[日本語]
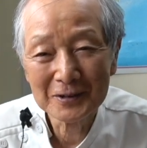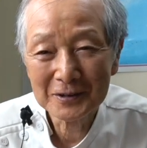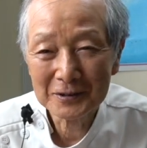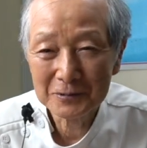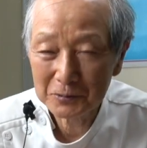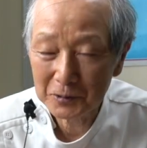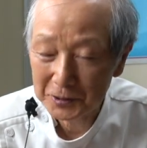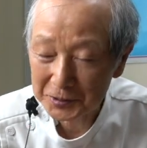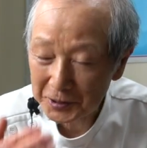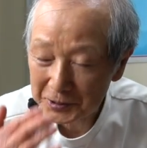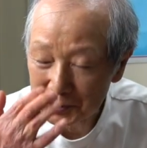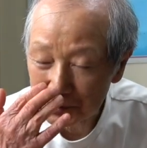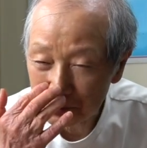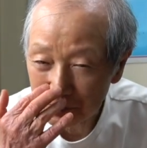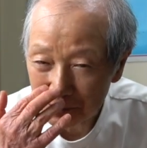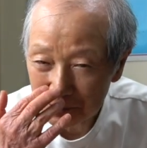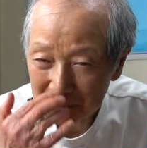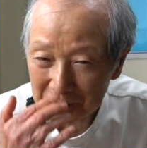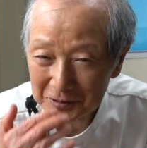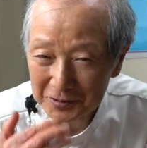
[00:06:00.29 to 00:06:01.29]
私
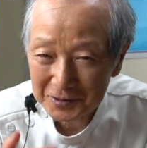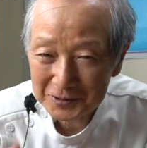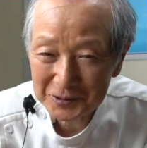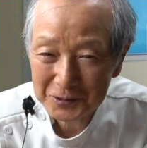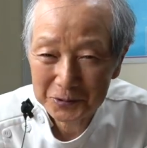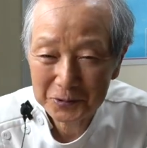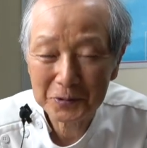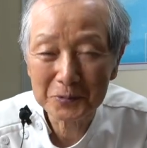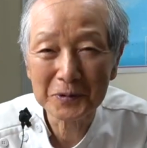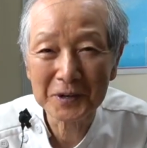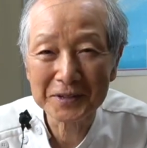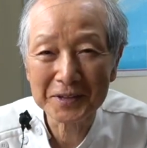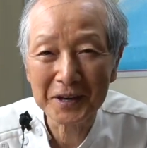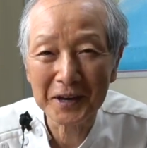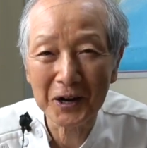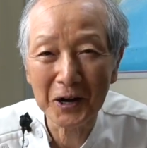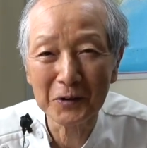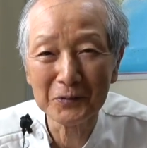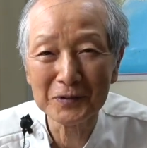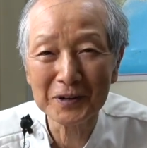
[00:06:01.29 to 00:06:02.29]
も含めて
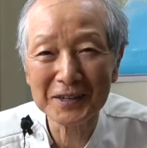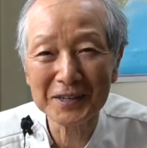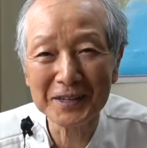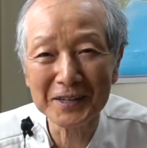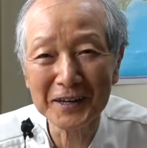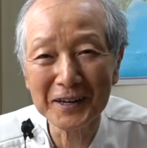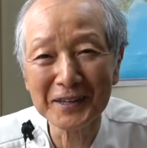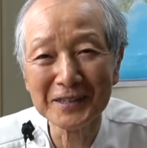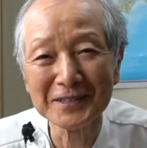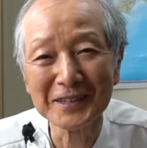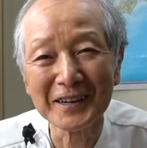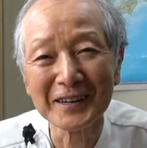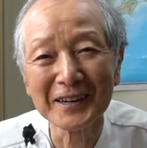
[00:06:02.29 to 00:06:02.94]
あまりいないんじゃ